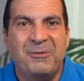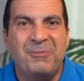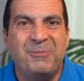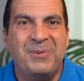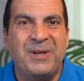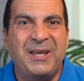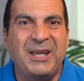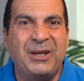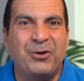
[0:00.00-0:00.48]

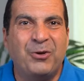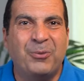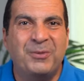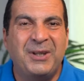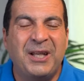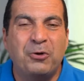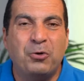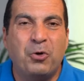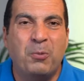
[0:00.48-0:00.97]

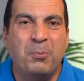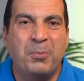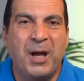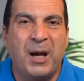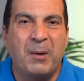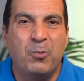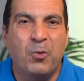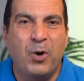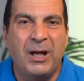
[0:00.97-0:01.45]
بيمددكم
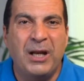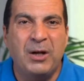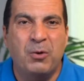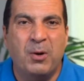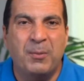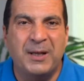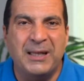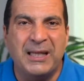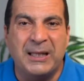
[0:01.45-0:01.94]
باموال
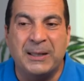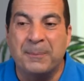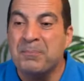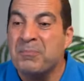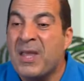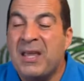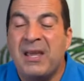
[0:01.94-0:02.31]
وبنين